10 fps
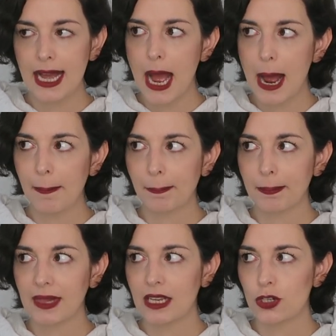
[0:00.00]

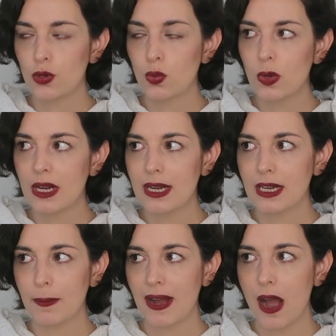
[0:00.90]
Ähm, Schuhe
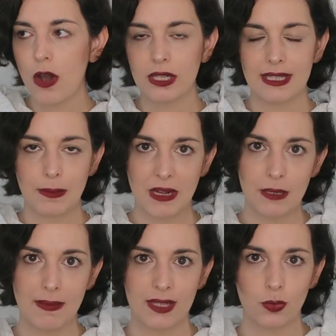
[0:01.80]
gebraucht ist ja
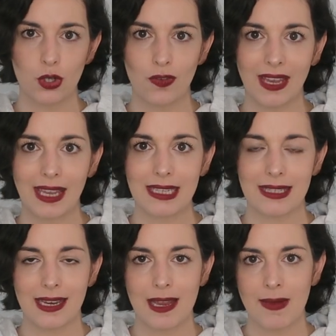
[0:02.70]
manchmal so ein
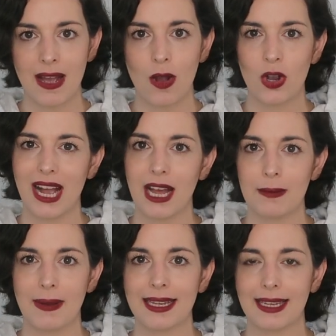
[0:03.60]
schwieriges Thema, auch
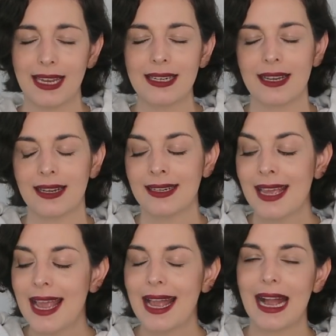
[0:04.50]
gerade bei Kindern.
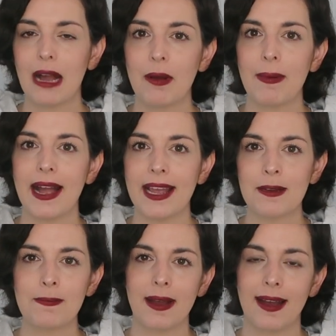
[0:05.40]
Aber bei
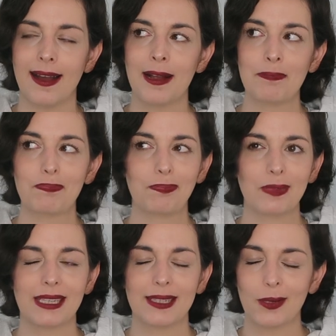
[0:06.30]
einem Paar
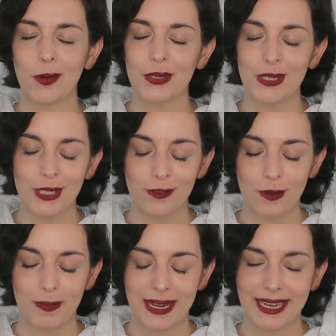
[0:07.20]
konnte ich nicht
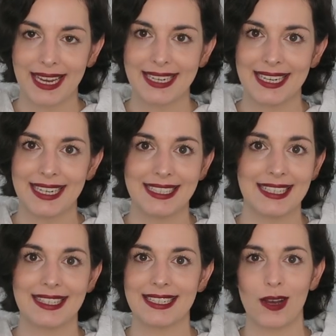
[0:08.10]
vorbeigehen, denn
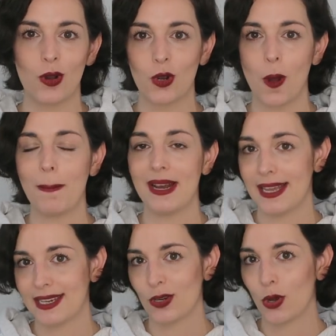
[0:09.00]
sie sind auch
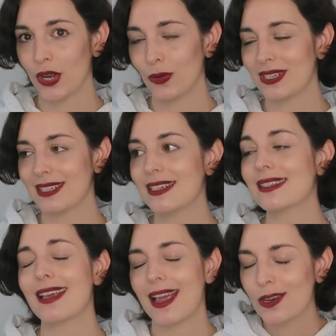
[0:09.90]
komplett neu. Und es sind
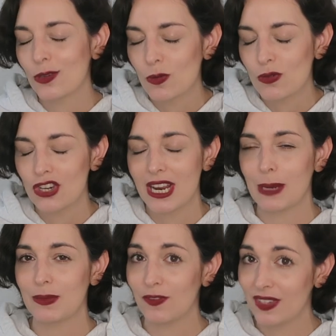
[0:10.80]
jetzt keine typischen
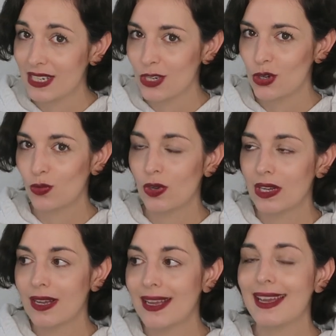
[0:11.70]

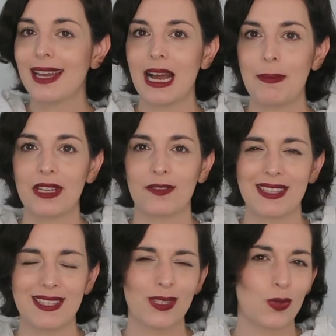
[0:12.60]
Herbst-Winterschuhe, aber ich
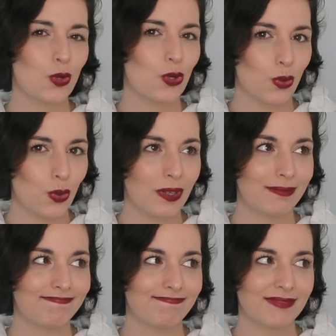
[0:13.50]
fand sie so
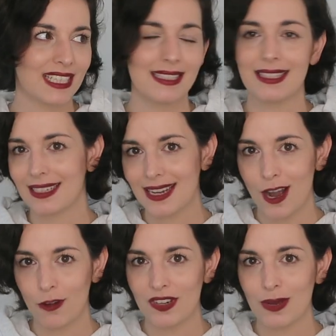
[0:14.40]
schön, dass ich sie
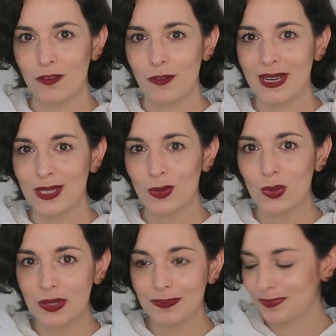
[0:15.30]
gekauft habe für meinen
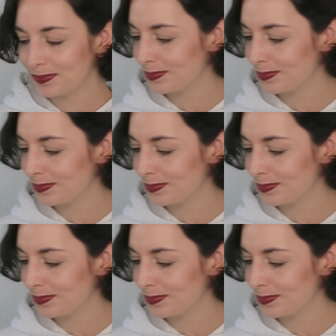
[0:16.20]
Sohn.